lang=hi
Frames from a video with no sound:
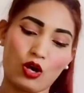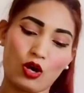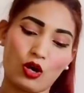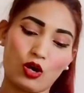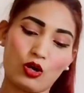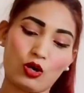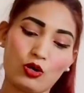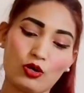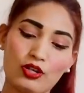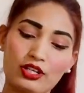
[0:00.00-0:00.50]

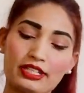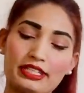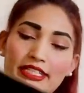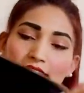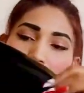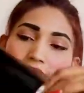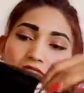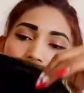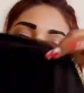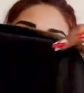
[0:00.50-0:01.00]
और
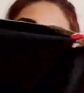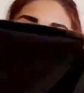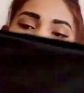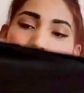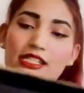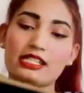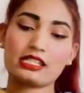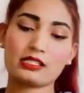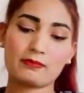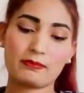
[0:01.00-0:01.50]
ये यहाँ
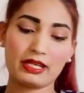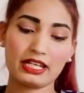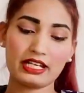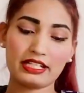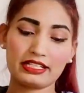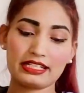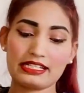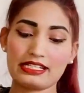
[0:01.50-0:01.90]
से इसमें